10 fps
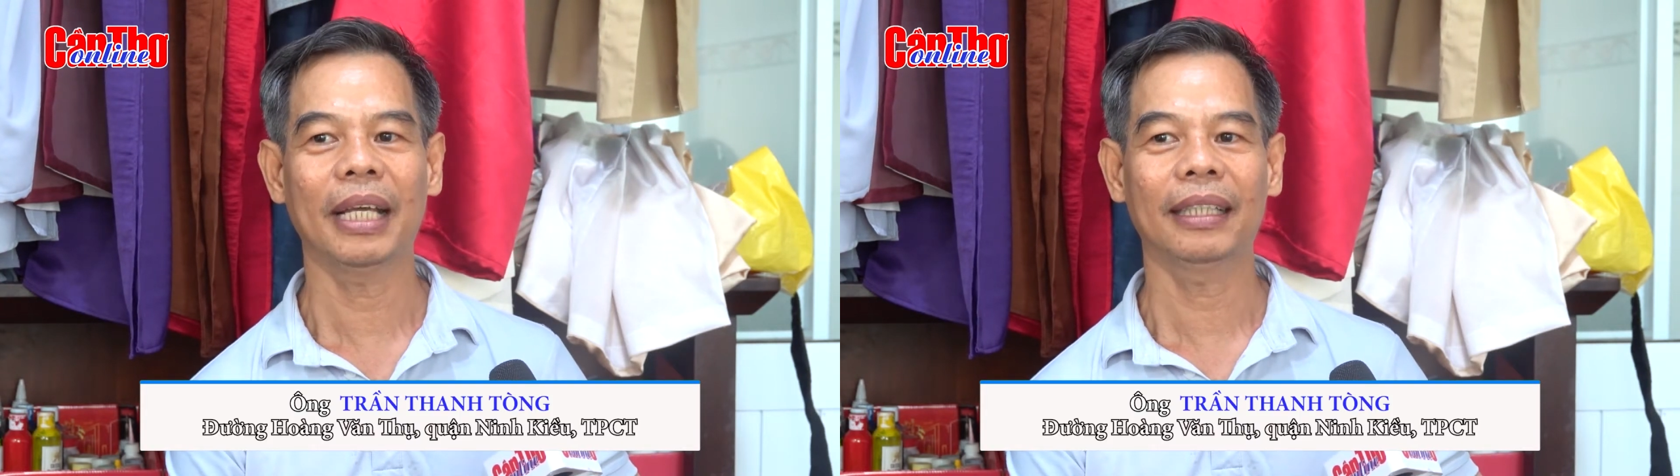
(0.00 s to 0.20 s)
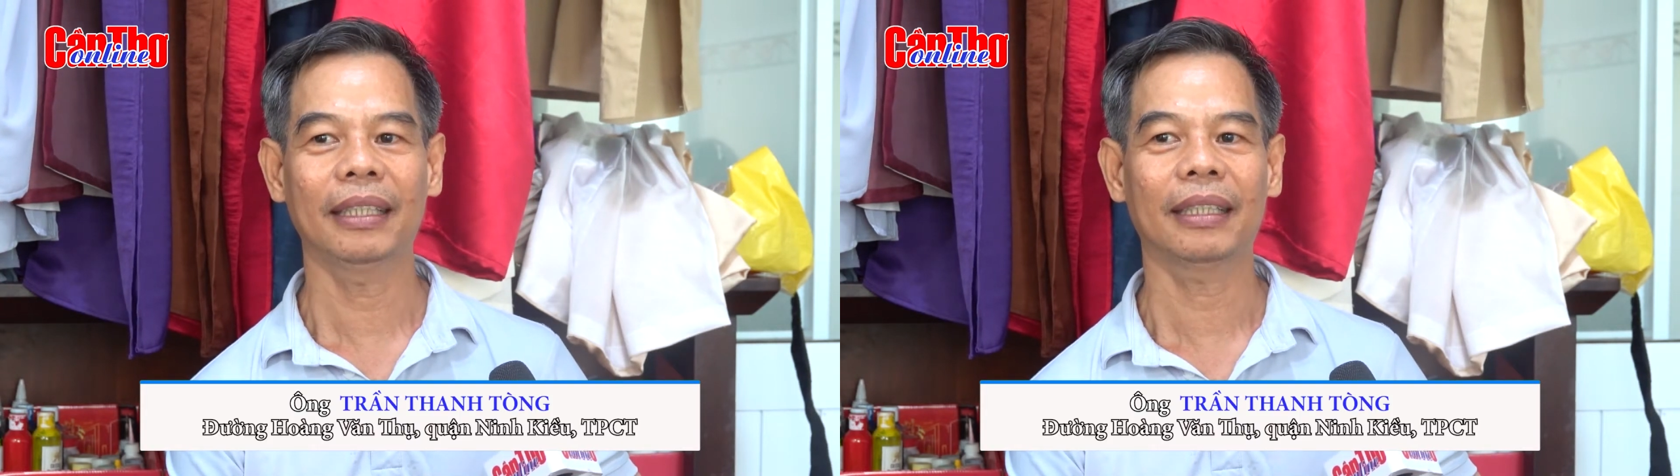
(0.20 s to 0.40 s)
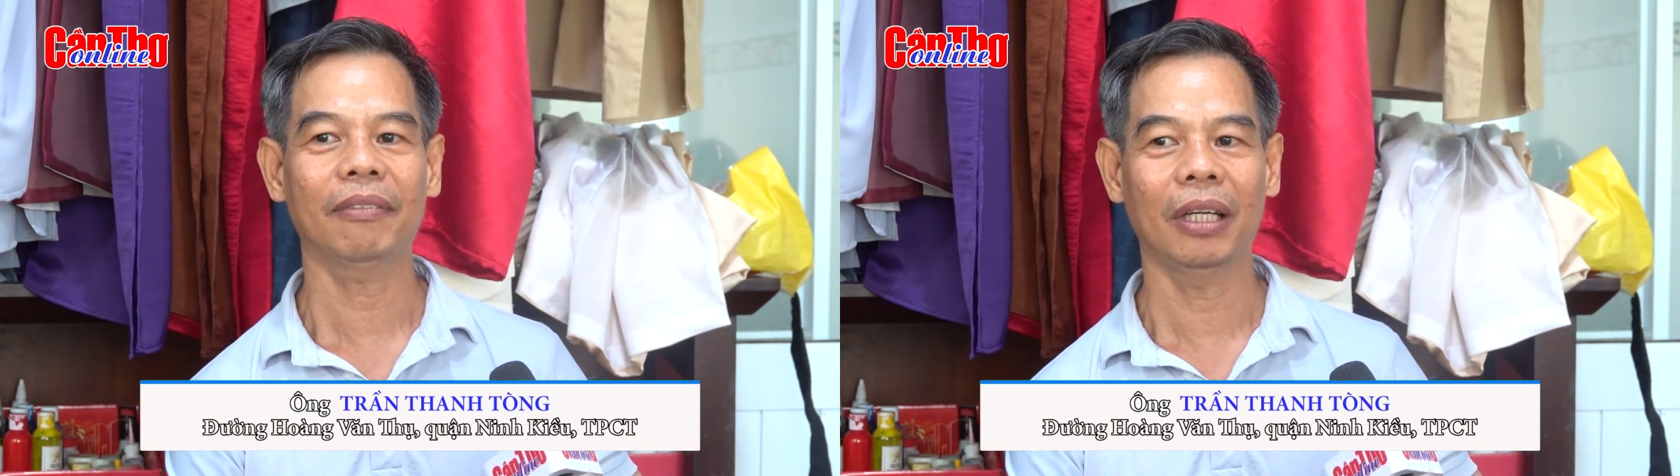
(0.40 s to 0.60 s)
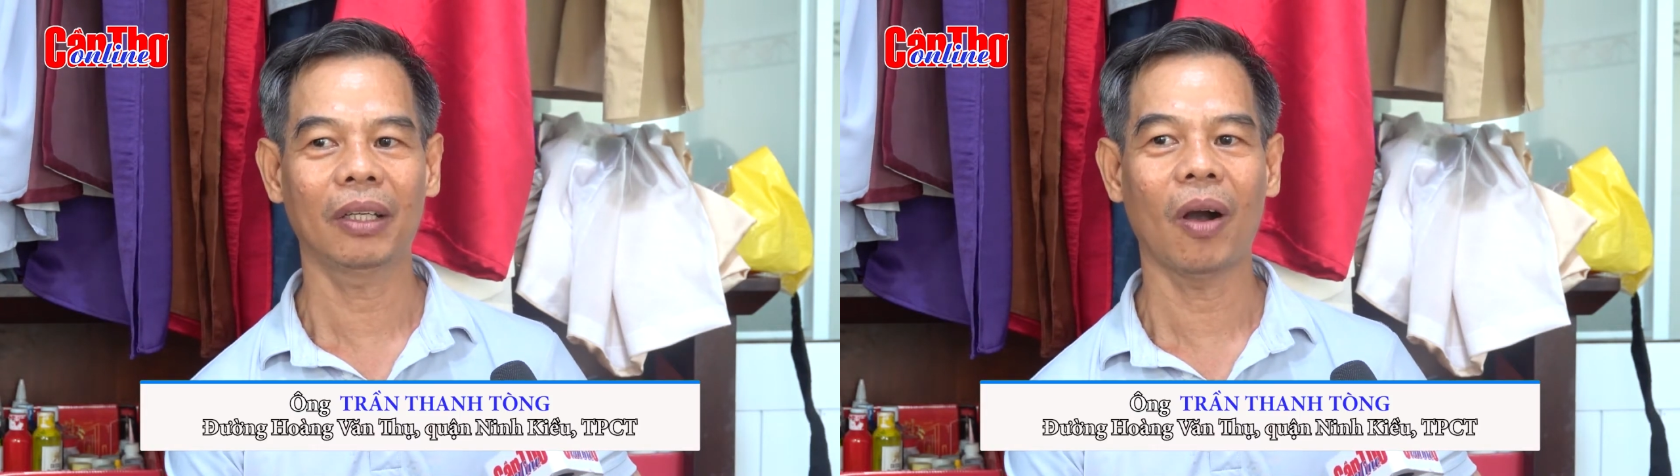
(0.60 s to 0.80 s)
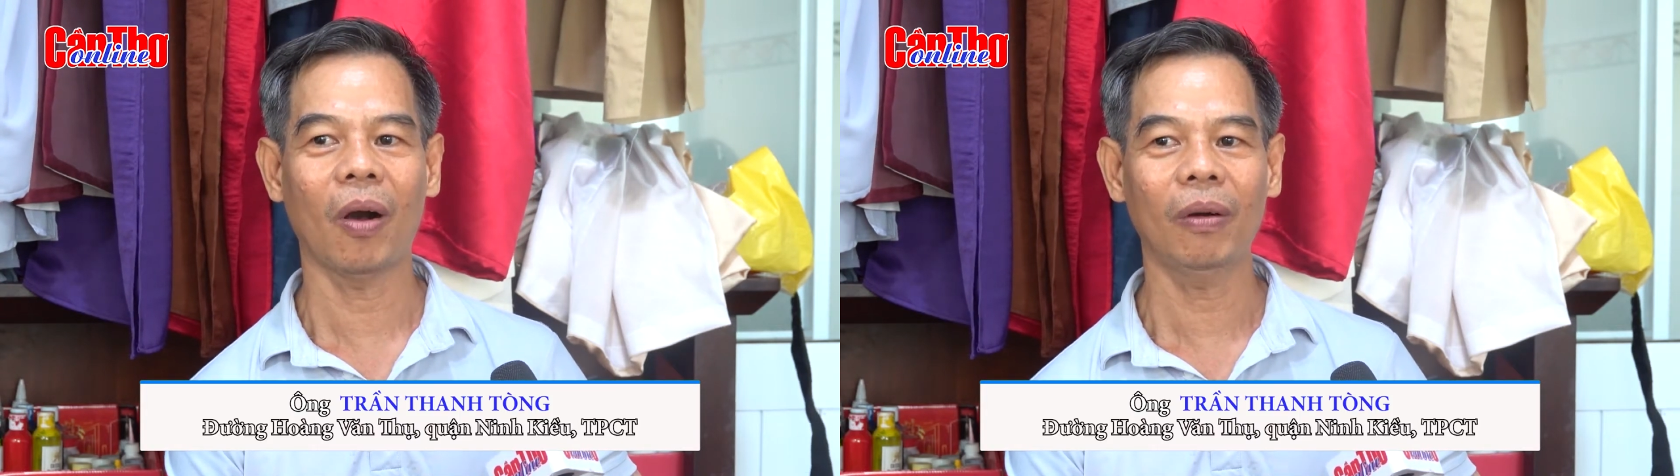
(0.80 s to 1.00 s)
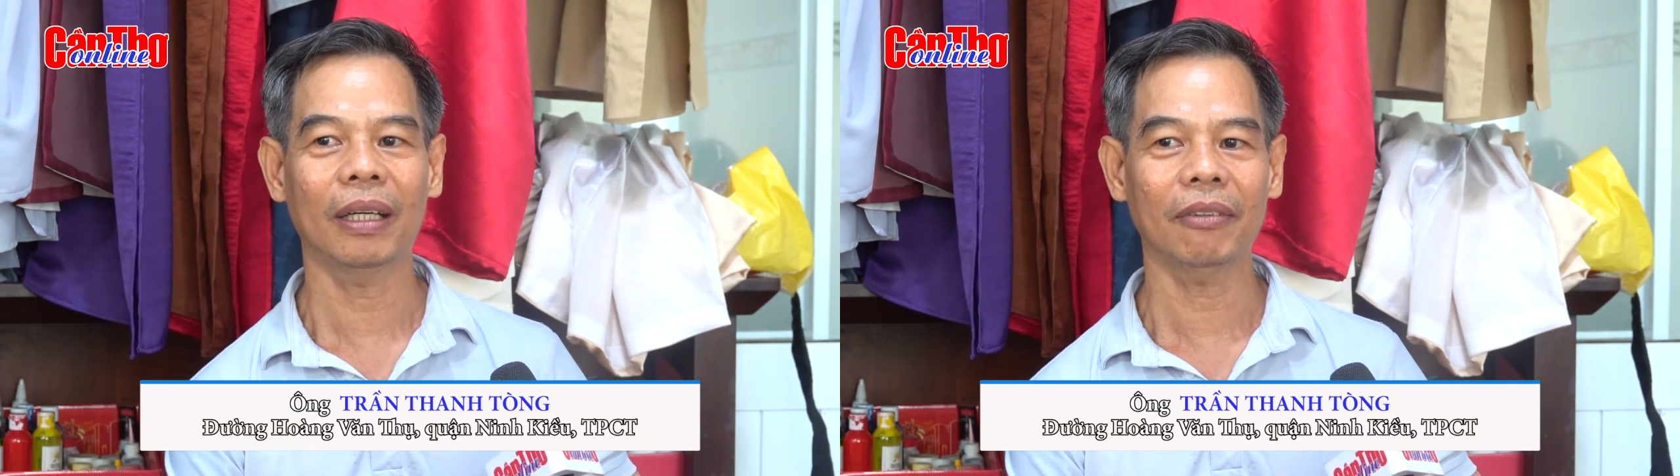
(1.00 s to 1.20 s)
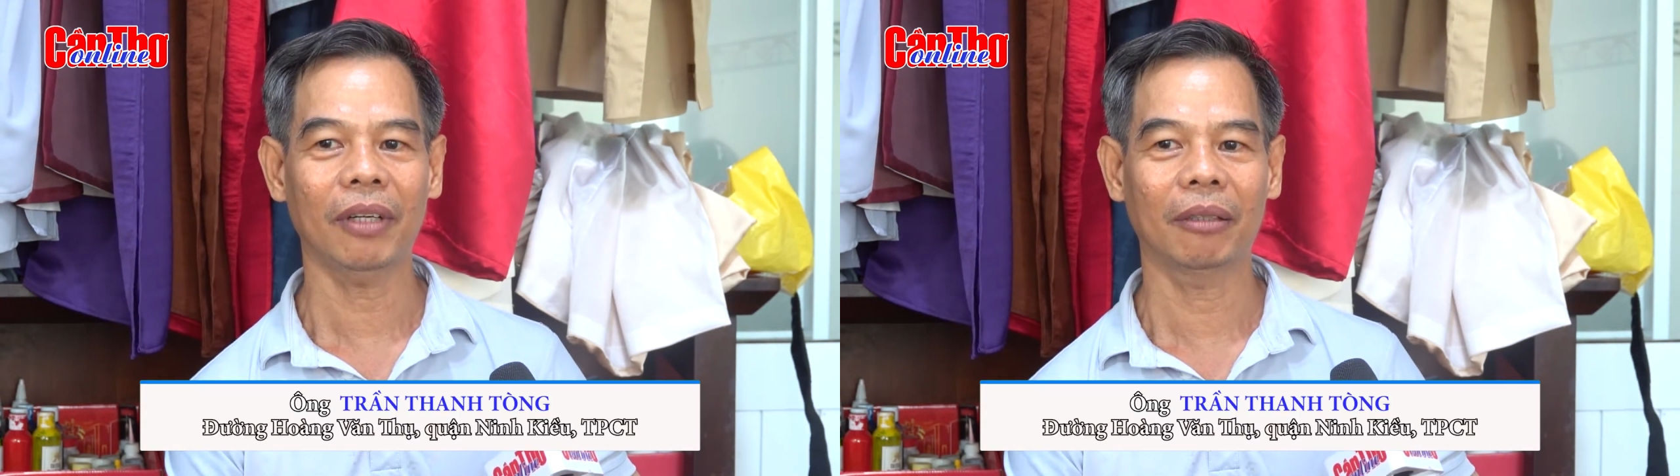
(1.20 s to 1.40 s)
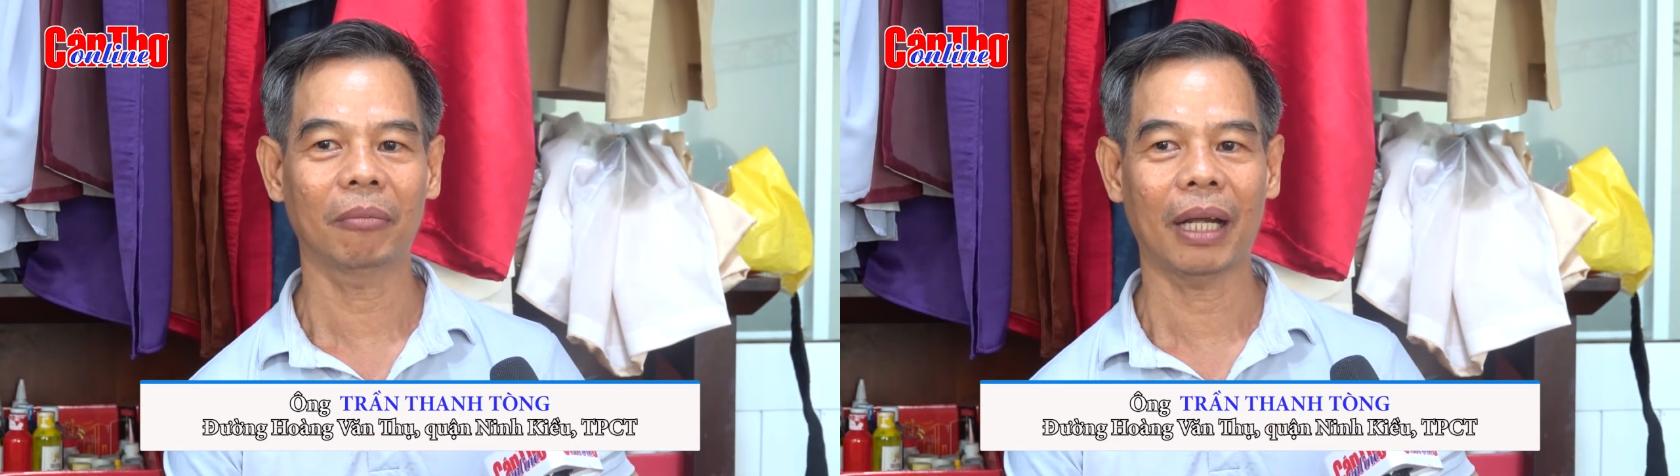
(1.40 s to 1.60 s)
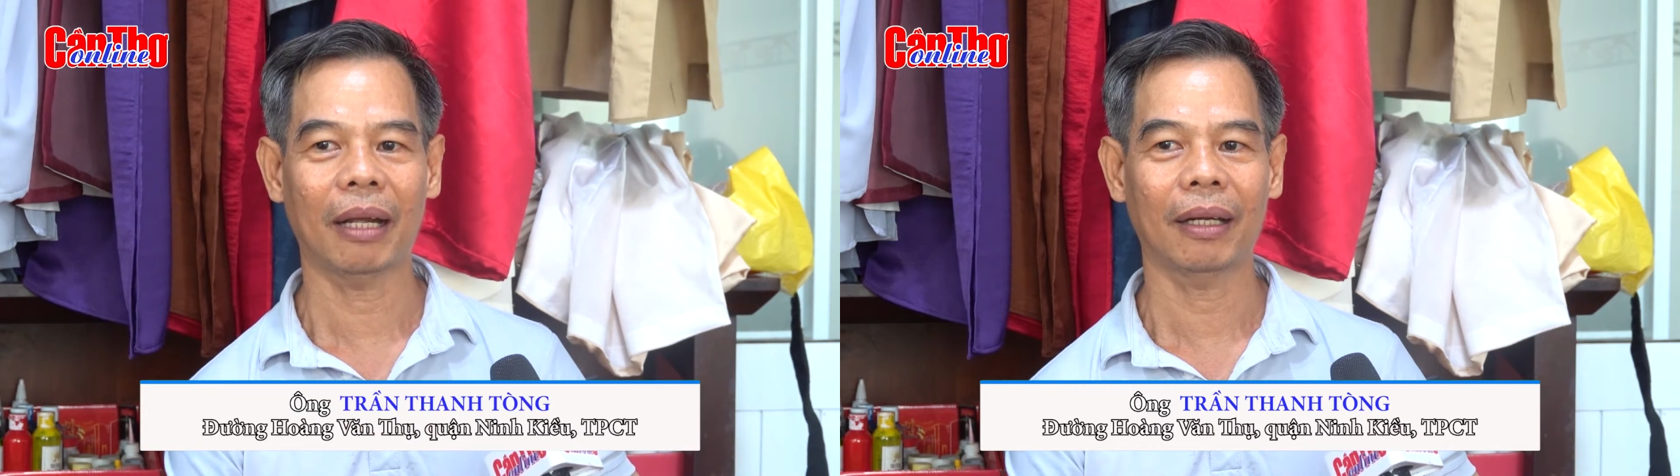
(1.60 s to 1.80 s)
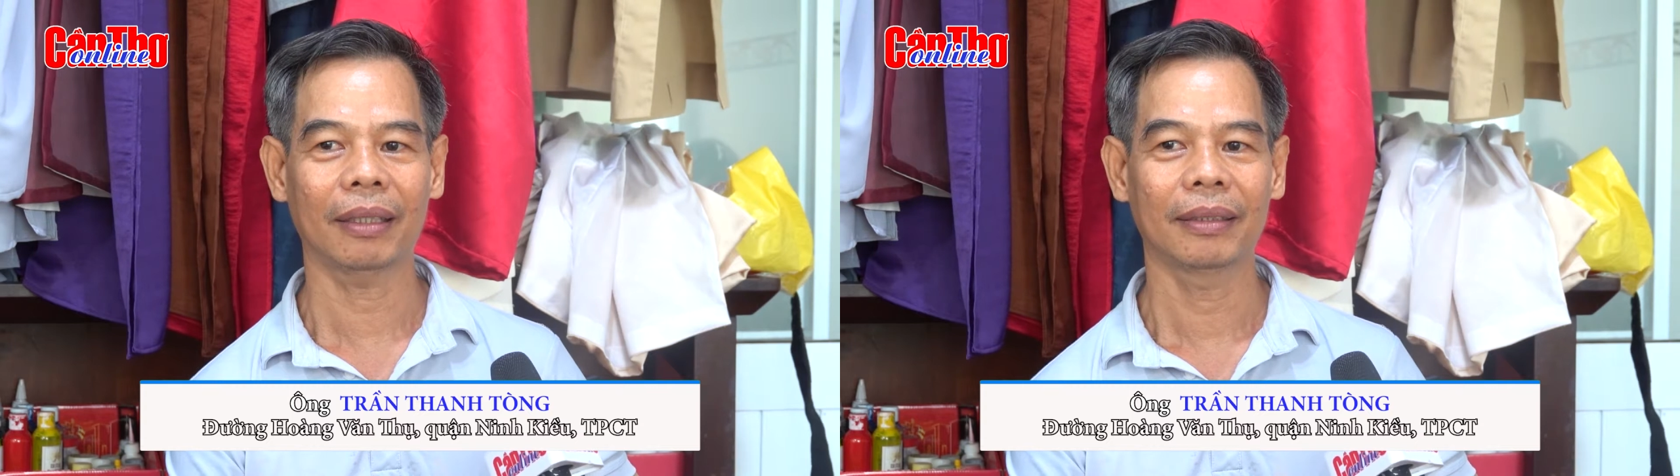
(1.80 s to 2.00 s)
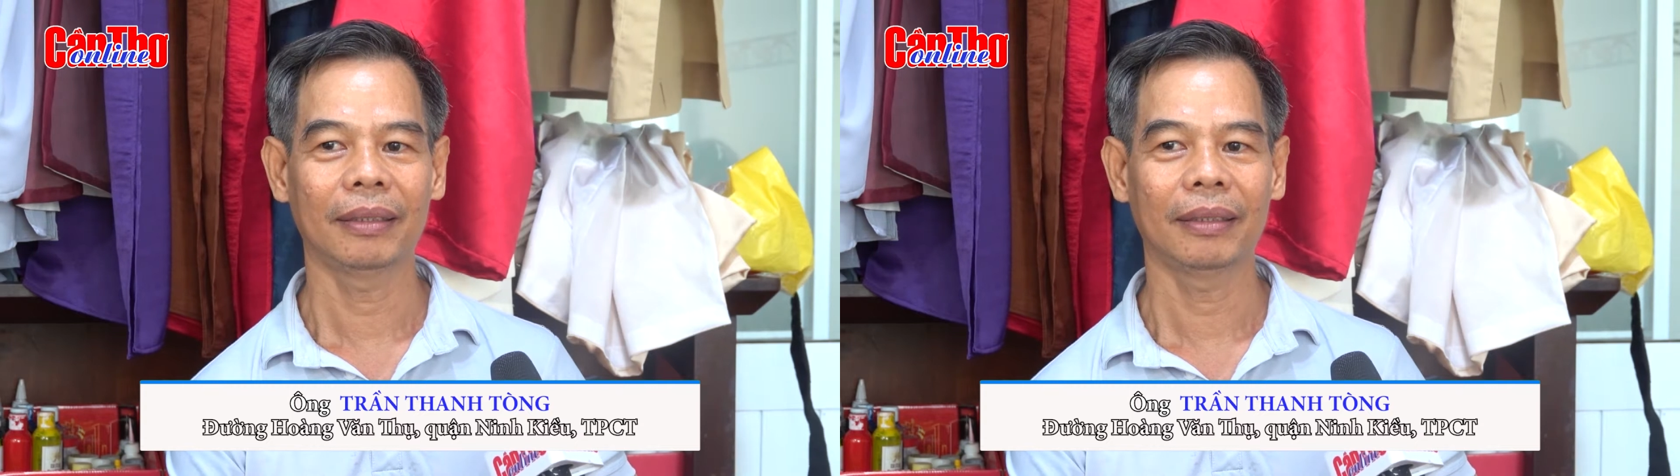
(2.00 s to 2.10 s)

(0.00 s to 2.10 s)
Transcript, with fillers: vậy thì cái phần cổ là cái phần mà